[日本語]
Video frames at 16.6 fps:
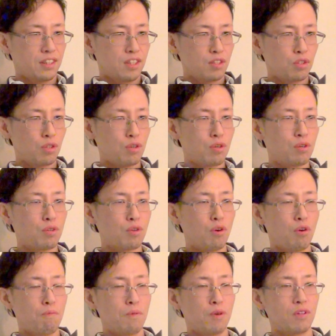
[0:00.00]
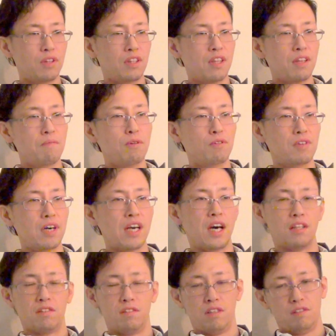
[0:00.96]
そういうことを思って僕は
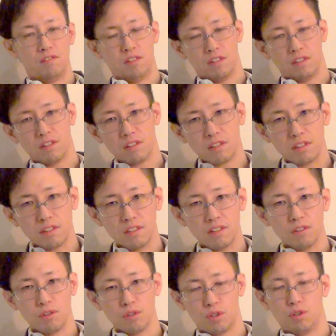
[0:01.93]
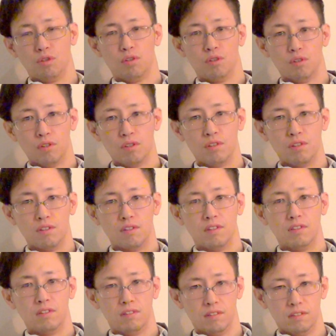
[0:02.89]
やってるんですお仕事を。
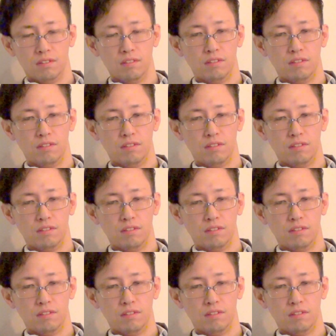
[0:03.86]
うん、